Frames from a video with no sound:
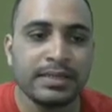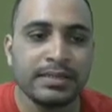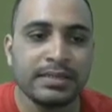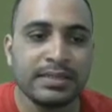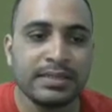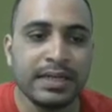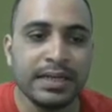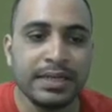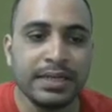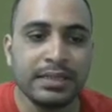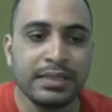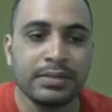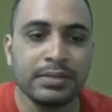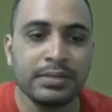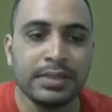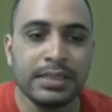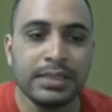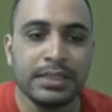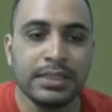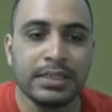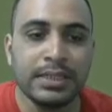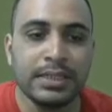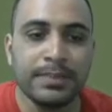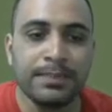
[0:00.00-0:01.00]
साइन स्क्वायर
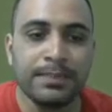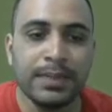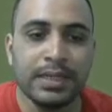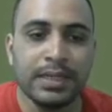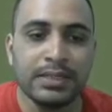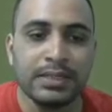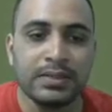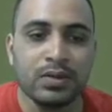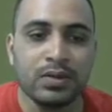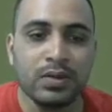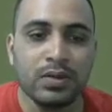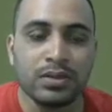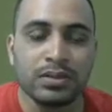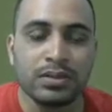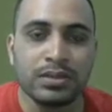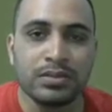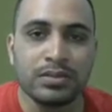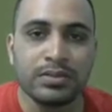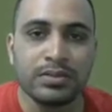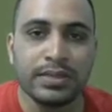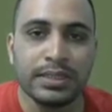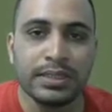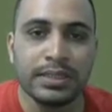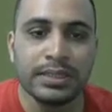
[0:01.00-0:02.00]
थीटा प्लस कॉस
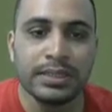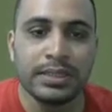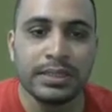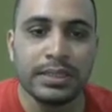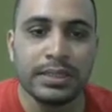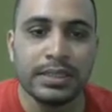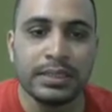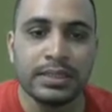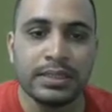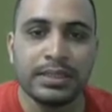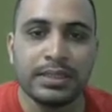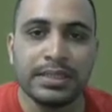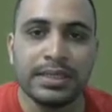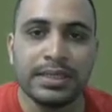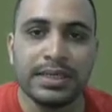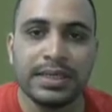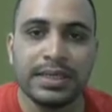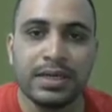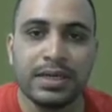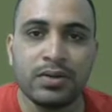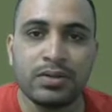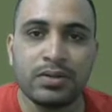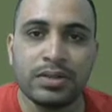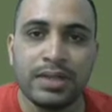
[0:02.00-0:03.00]
स्क्वायर थीटा ये
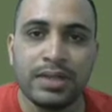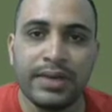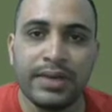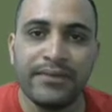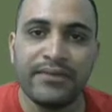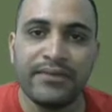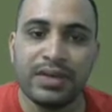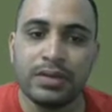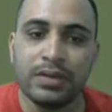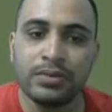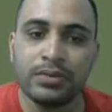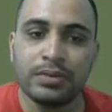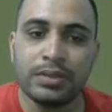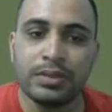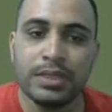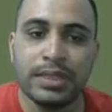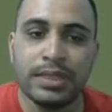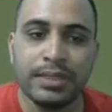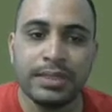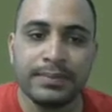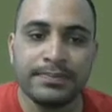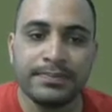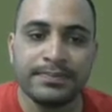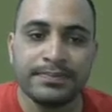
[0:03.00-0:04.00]
क्या होता है वन होता
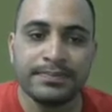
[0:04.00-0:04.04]
है